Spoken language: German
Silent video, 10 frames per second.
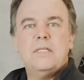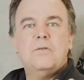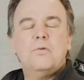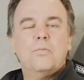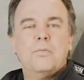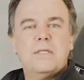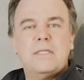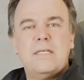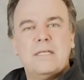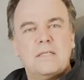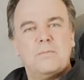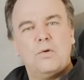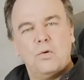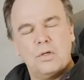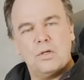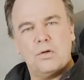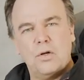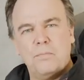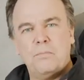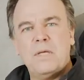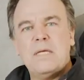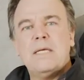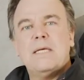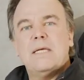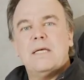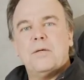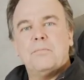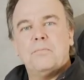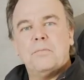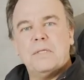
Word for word: die dokumentiert im Grunde genommen ähm,